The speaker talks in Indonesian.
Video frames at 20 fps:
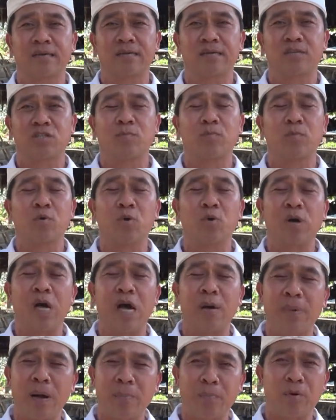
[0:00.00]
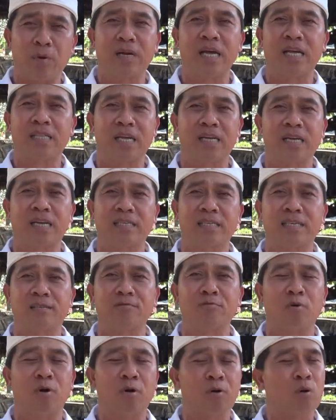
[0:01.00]
seburuk apapun data di desa
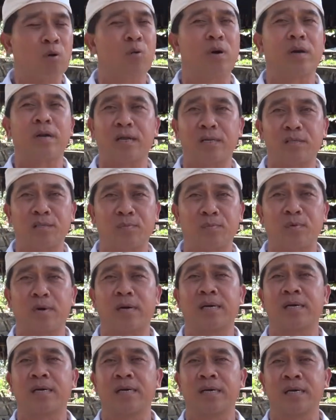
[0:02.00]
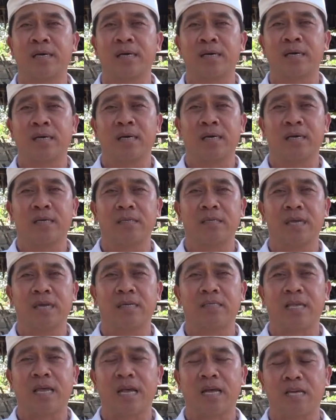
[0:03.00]
itu tolong keluarkan semua ya
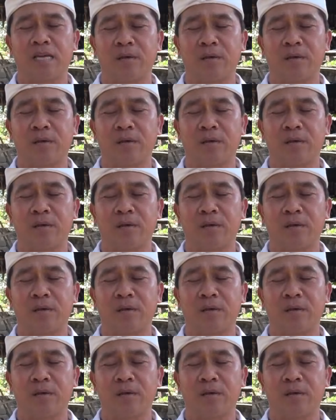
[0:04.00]
saya